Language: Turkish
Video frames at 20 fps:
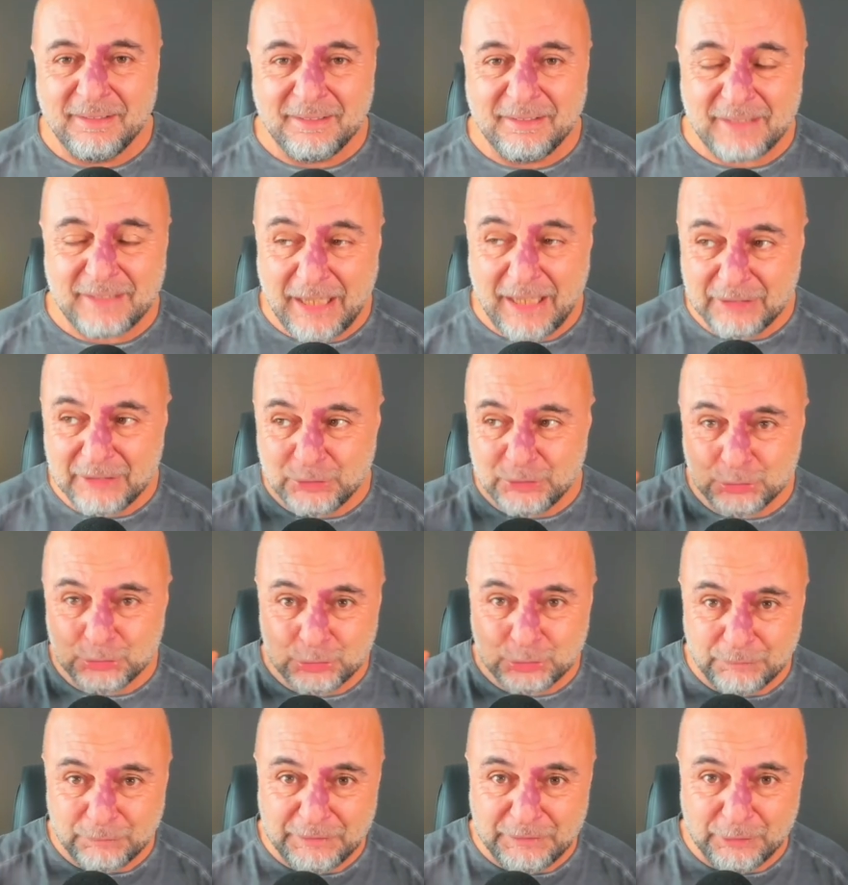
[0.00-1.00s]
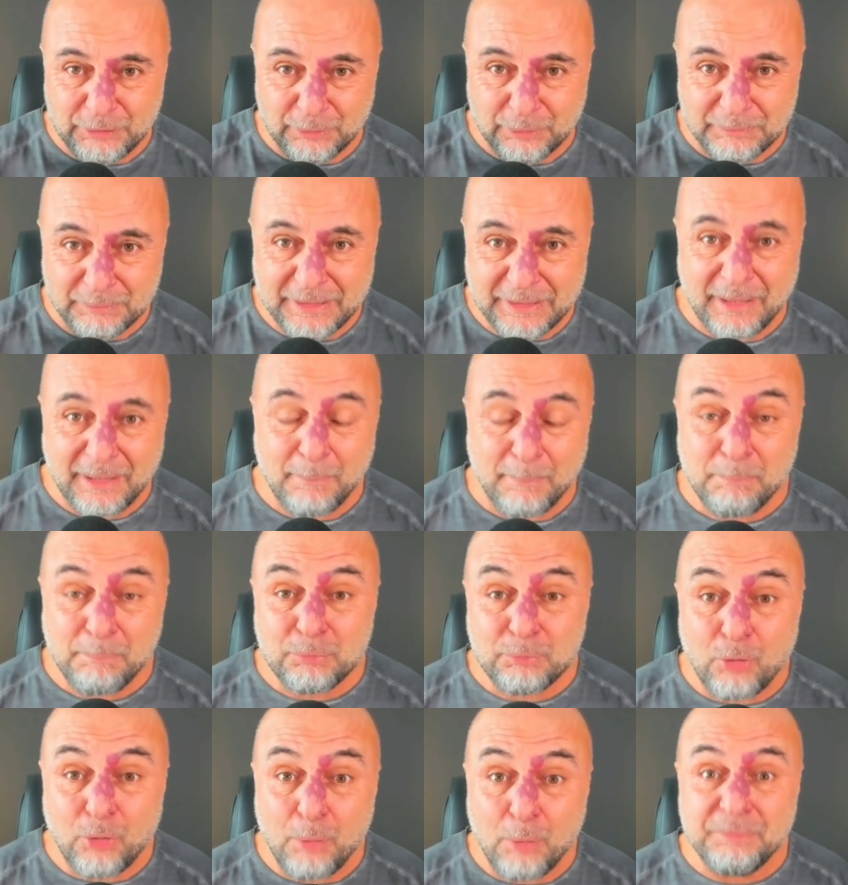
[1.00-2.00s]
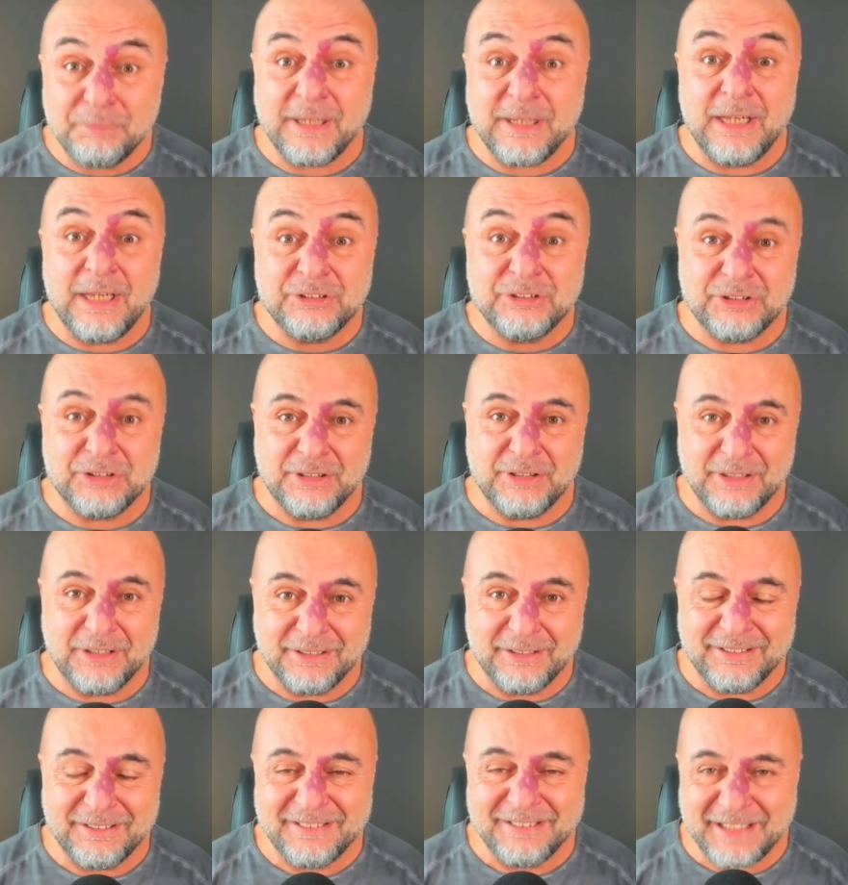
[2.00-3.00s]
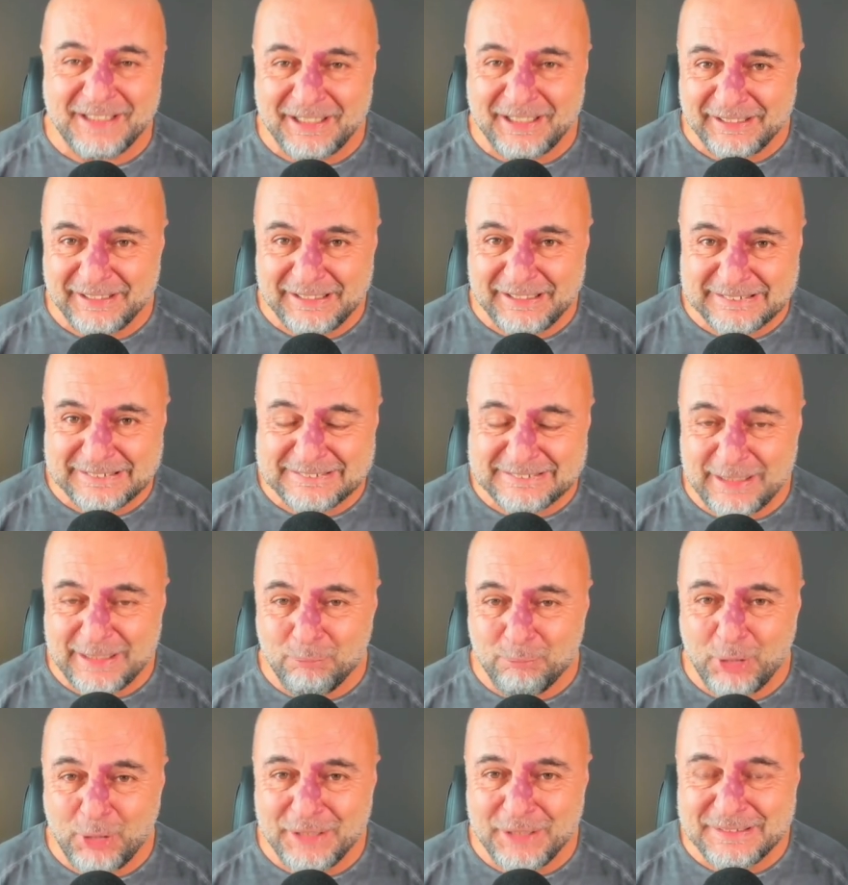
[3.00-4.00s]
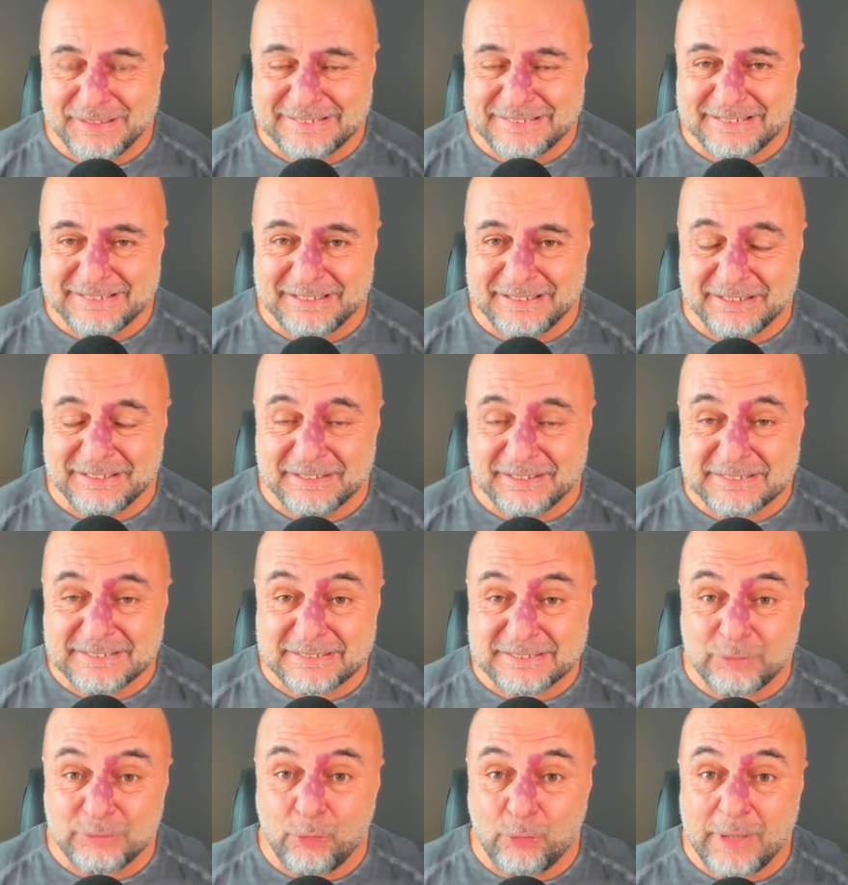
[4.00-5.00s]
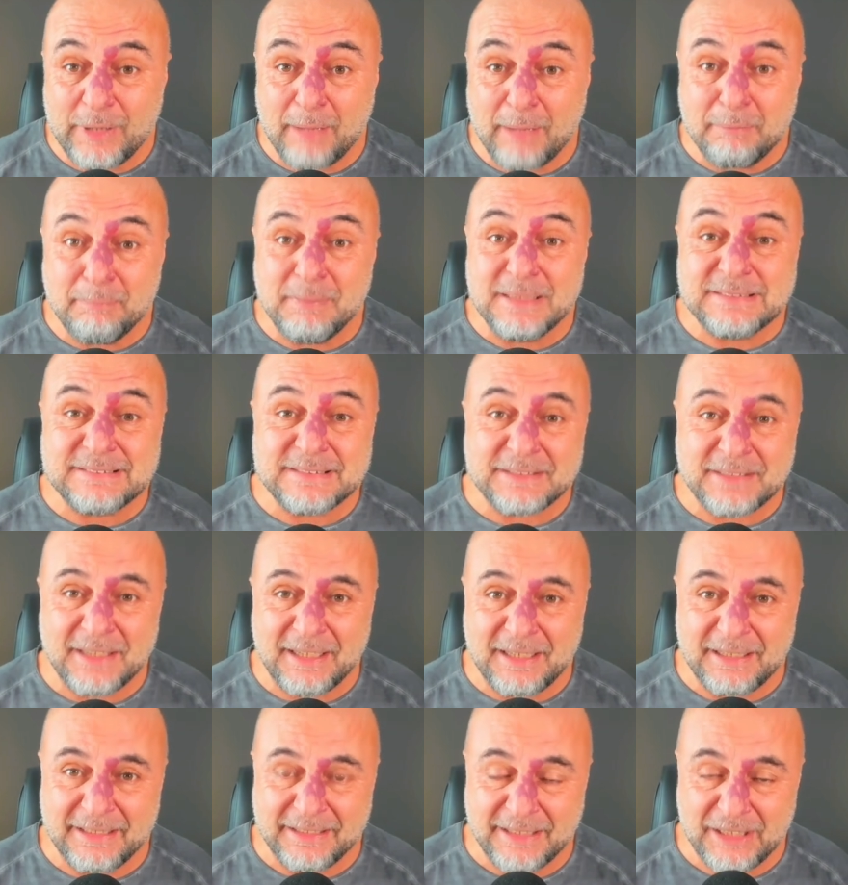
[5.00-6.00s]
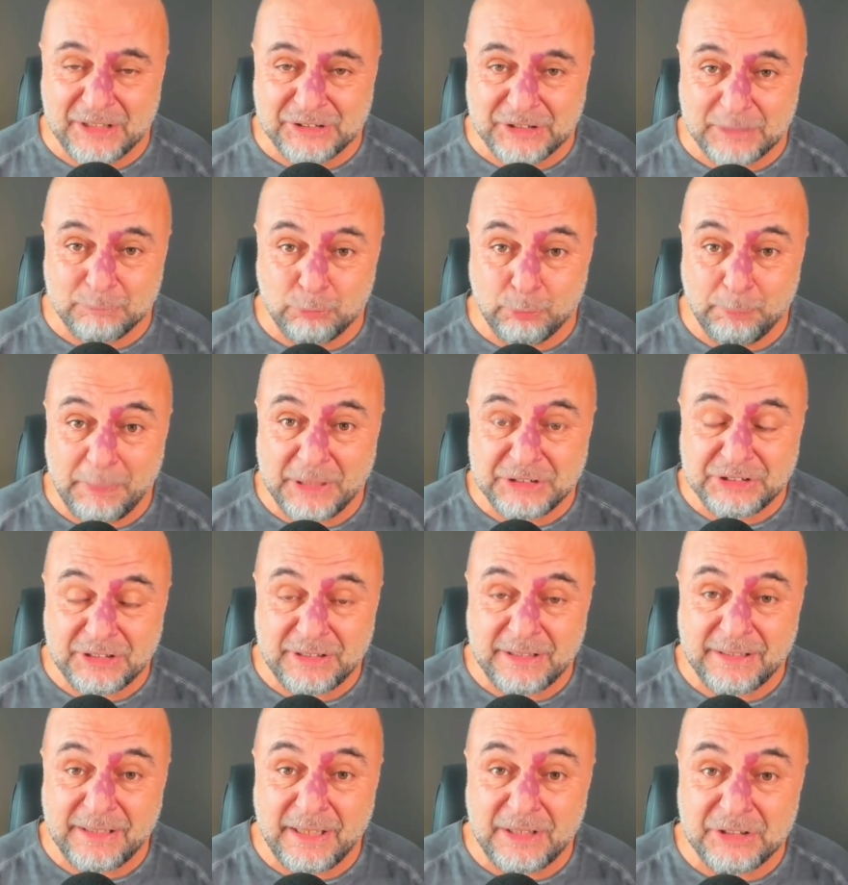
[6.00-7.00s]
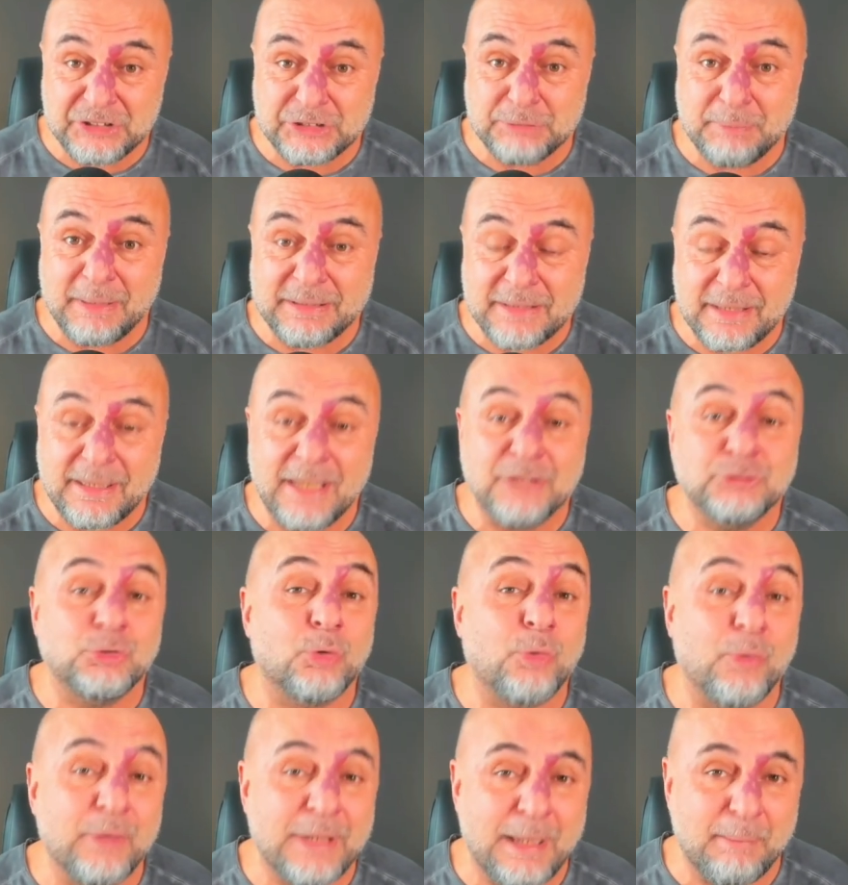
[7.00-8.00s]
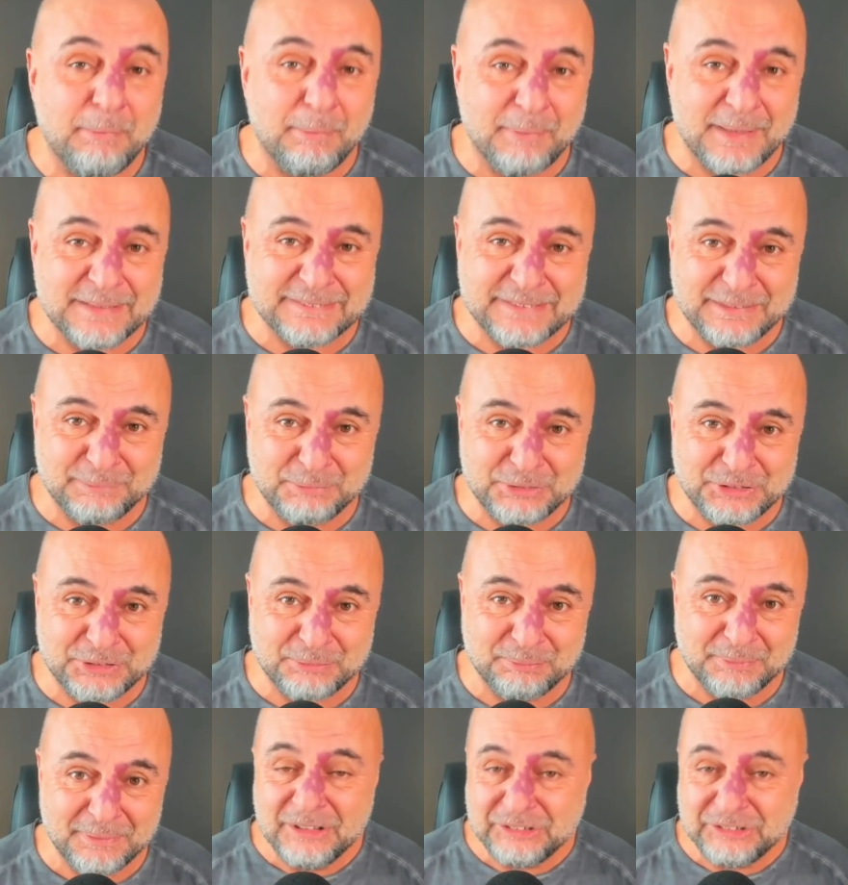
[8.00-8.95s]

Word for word: Daha önce şu videomda prompt engineering yani istem mühendisliği nasıl önemli meslek haline gelecek? Bu beceriyi geliştirmek neden çok önemli bahsetmiştim.